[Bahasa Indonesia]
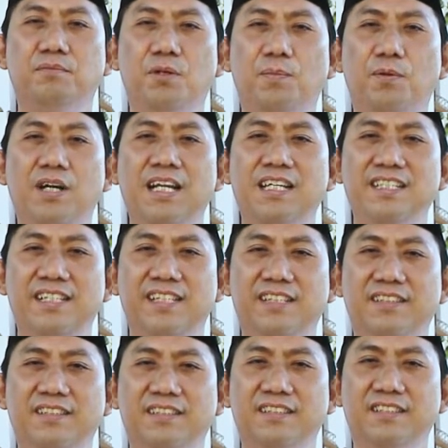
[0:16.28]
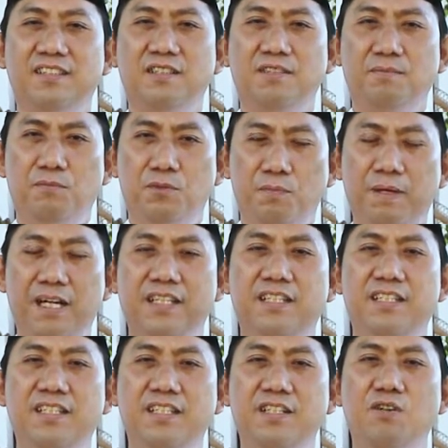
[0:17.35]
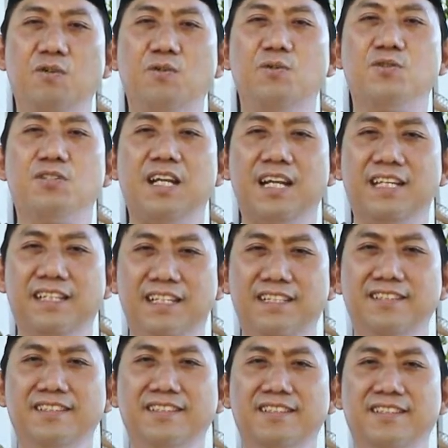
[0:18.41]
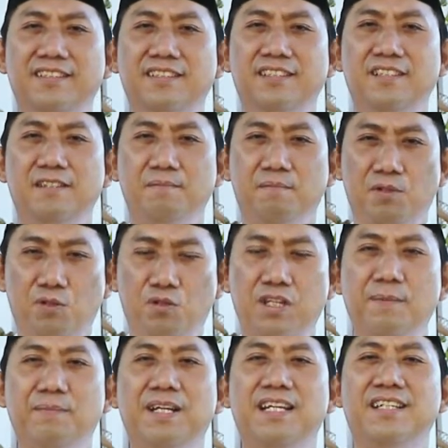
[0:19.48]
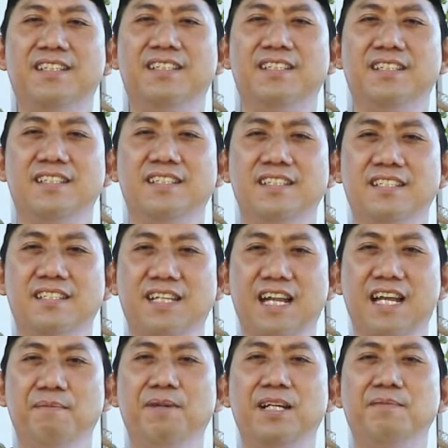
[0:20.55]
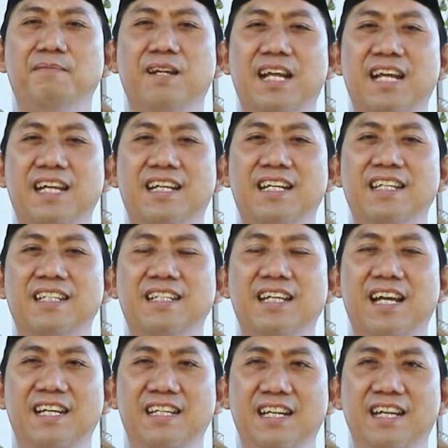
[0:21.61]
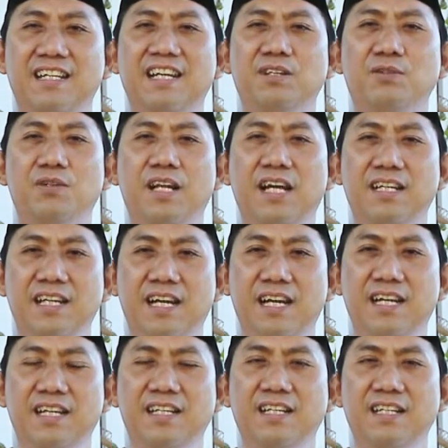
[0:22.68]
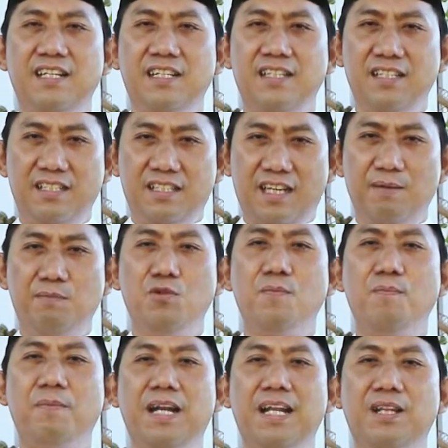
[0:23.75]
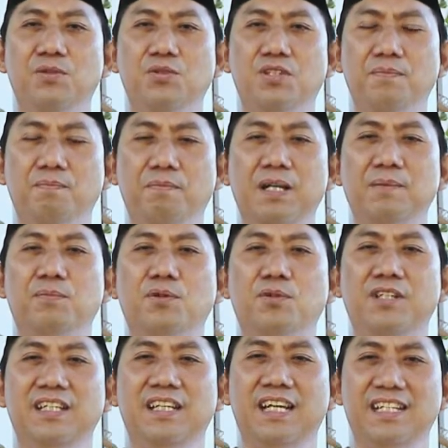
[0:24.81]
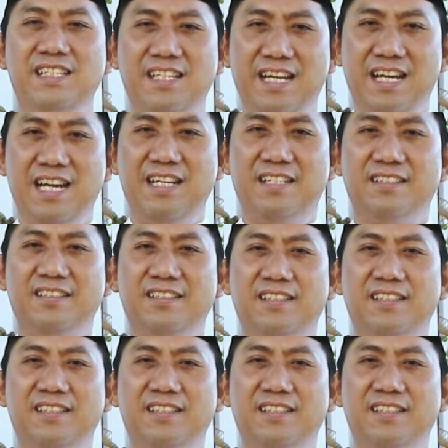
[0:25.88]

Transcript: Popo Ali, Bupati Oku Selatan, mengucapkan selamat merayakan Hari Raya Idul Adha 1443 Hijriah.